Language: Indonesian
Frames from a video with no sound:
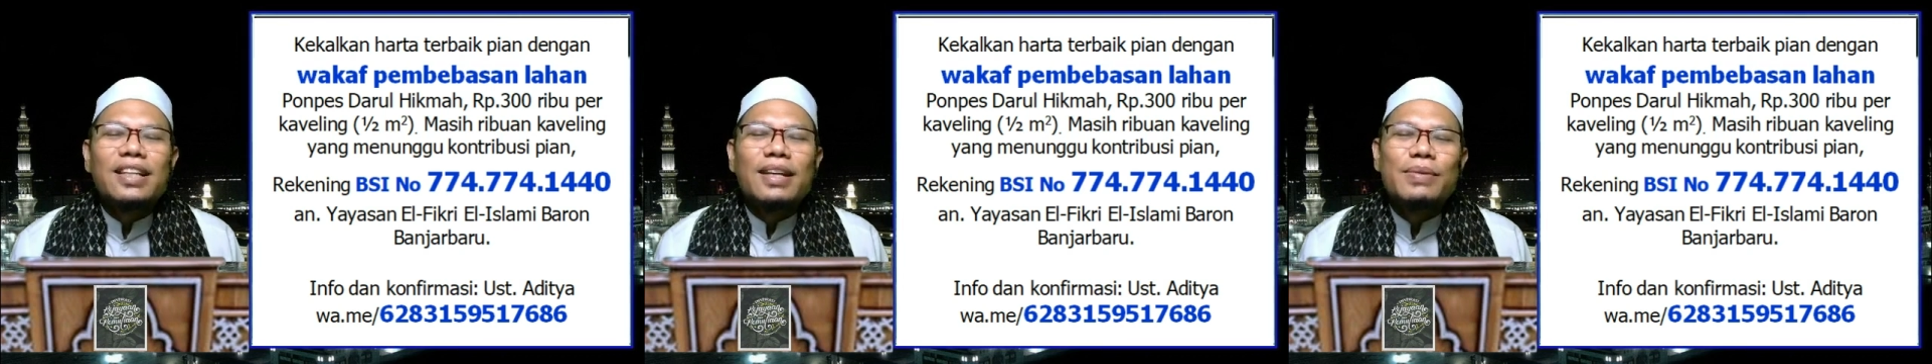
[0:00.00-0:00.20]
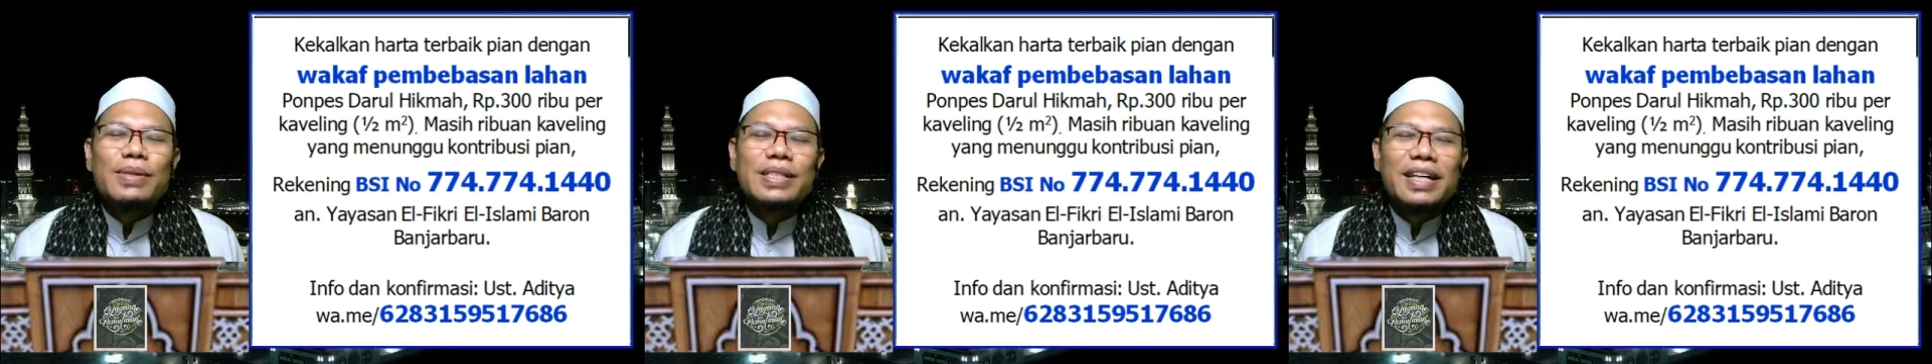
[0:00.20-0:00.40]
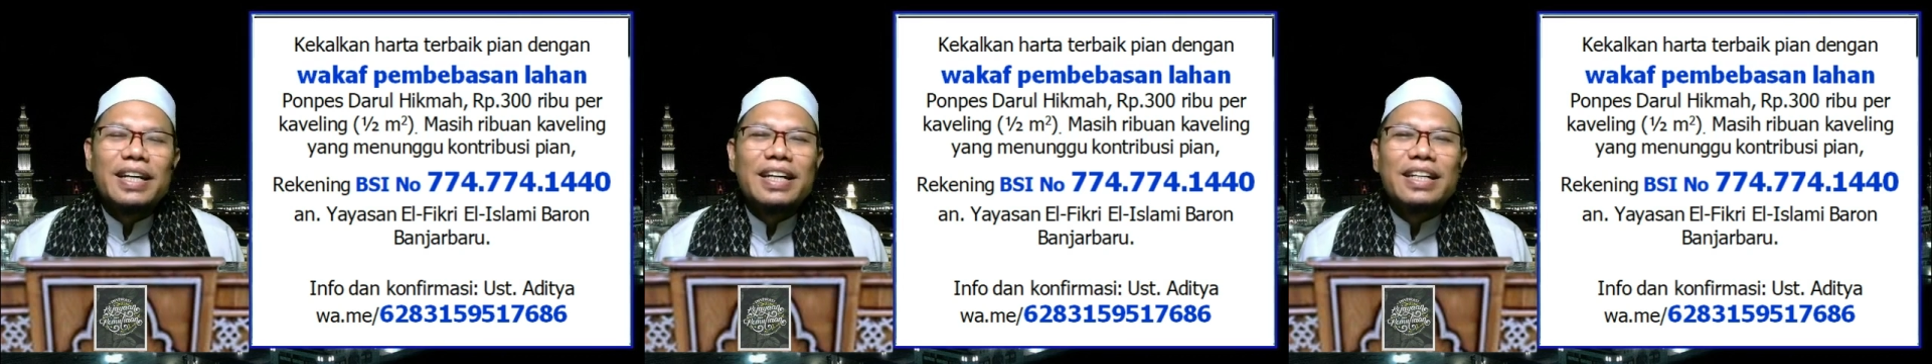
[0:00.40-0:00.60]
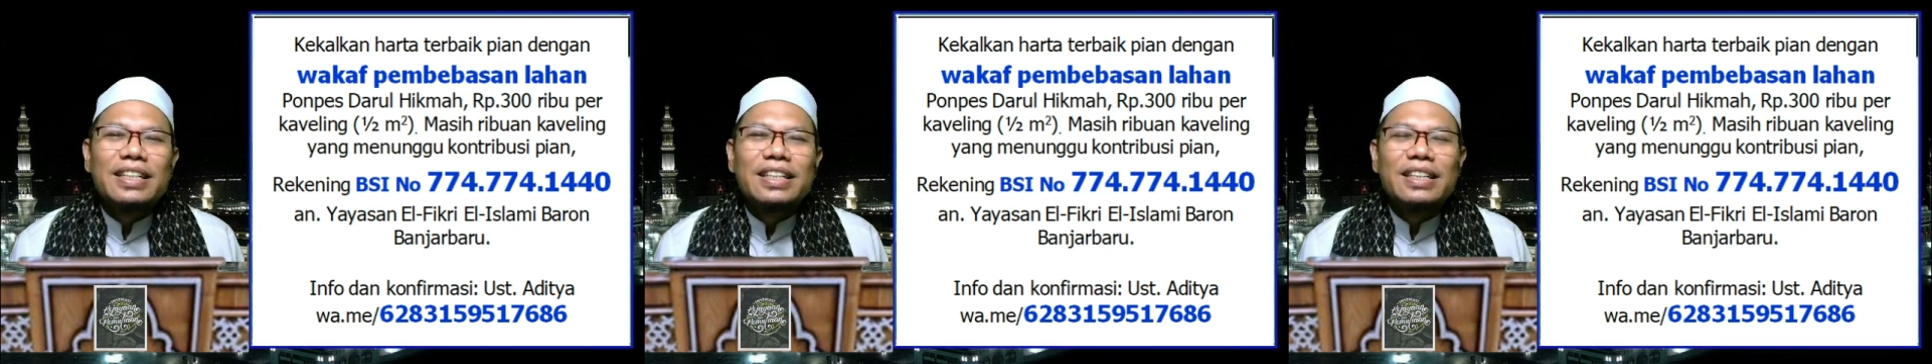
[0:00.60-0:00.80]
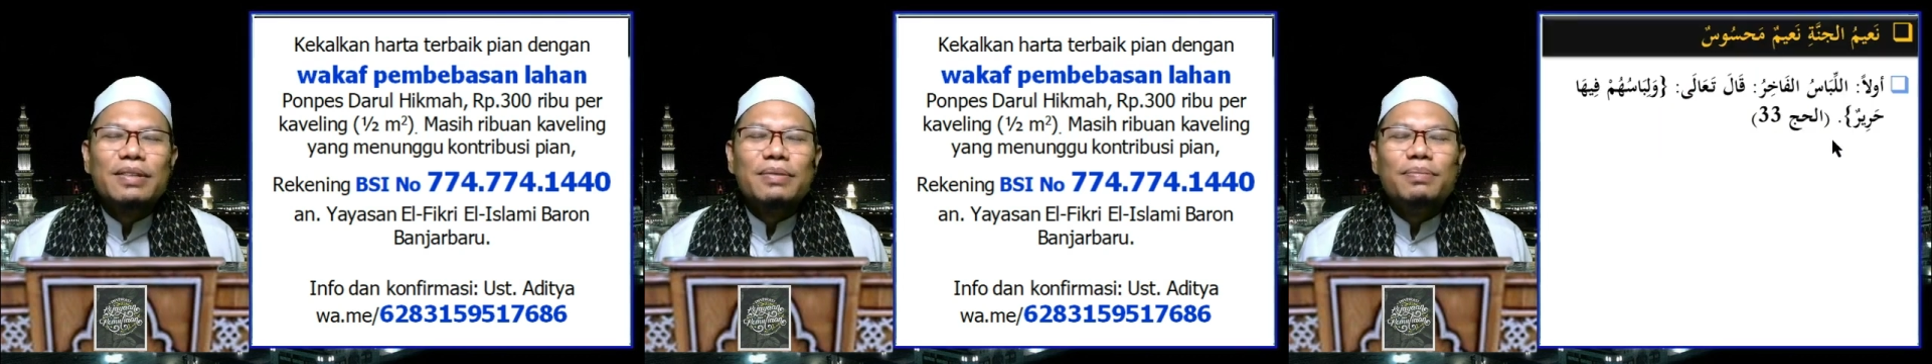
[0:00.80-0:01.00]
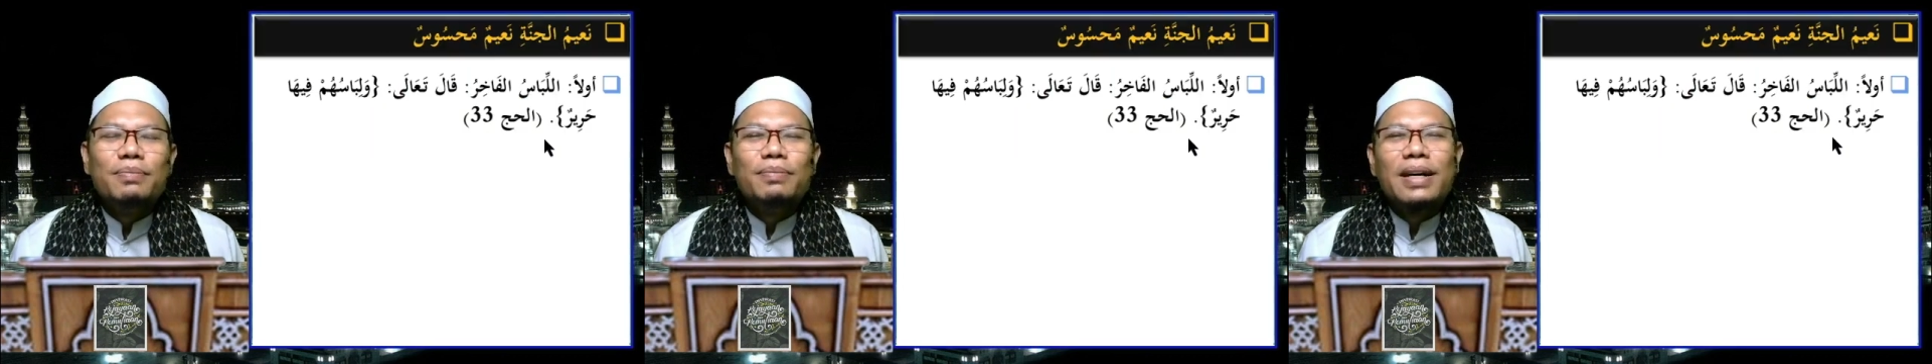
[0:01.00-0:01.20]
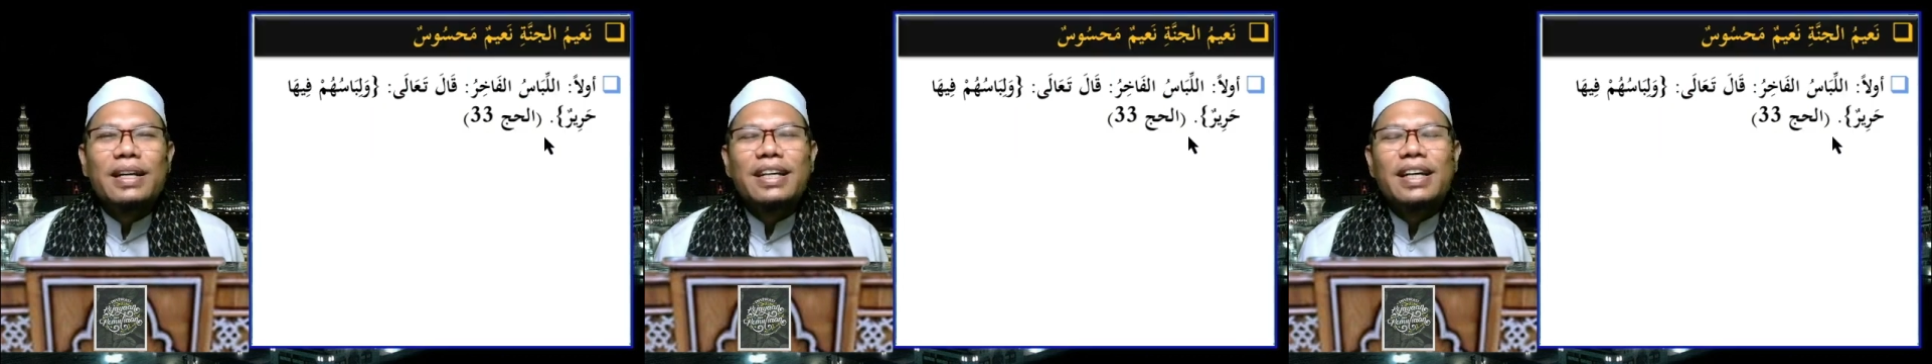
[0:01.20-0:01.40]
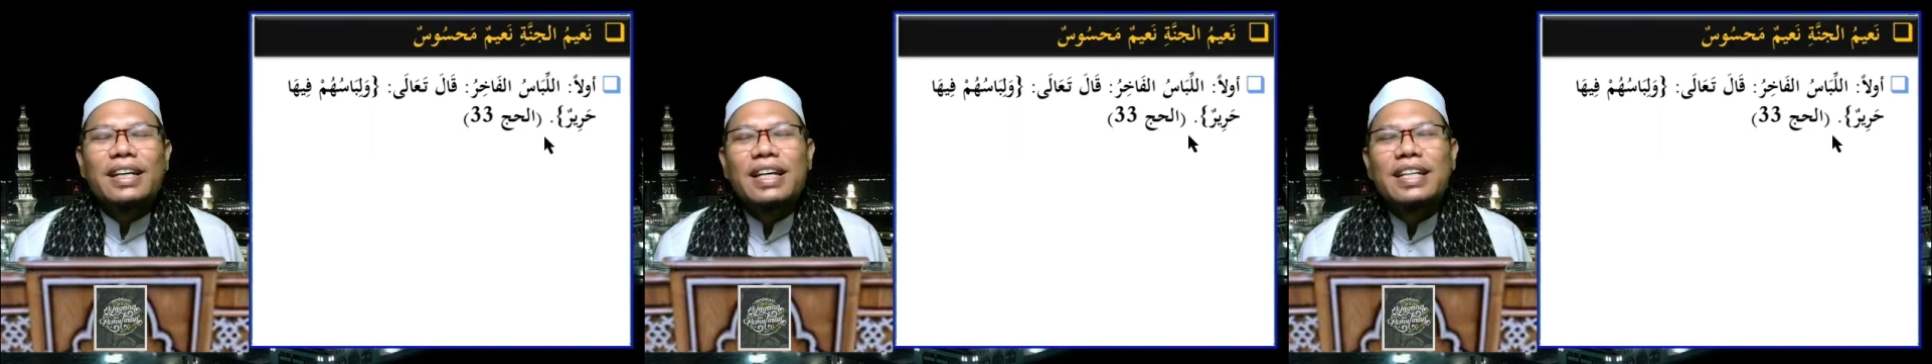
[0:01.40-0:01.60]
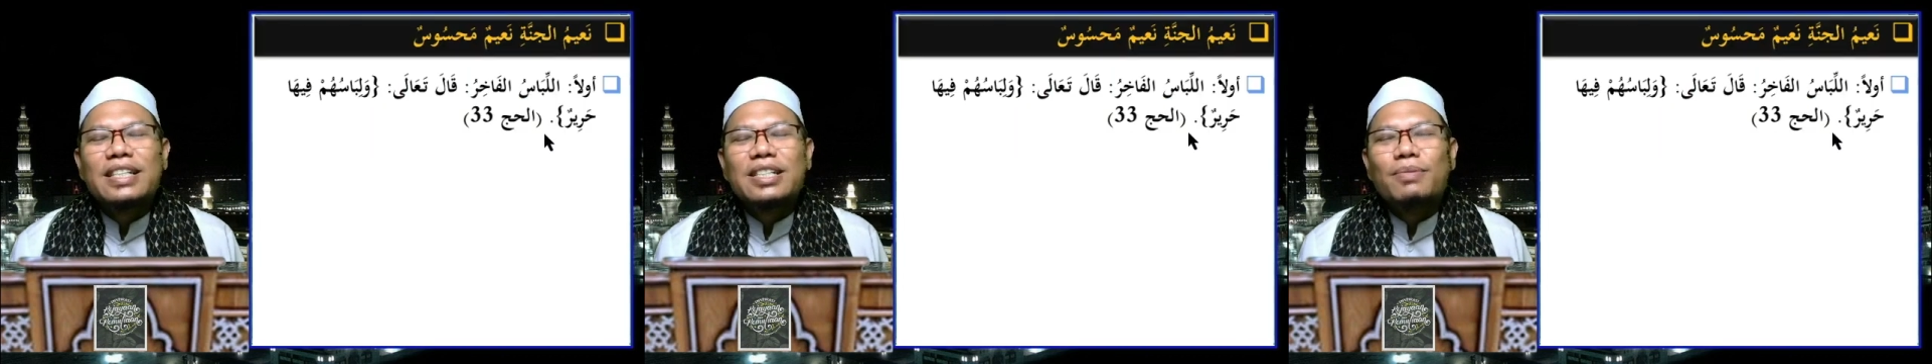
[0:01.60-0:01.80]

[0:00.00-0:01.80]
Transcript: Tapi jangan dibayangkan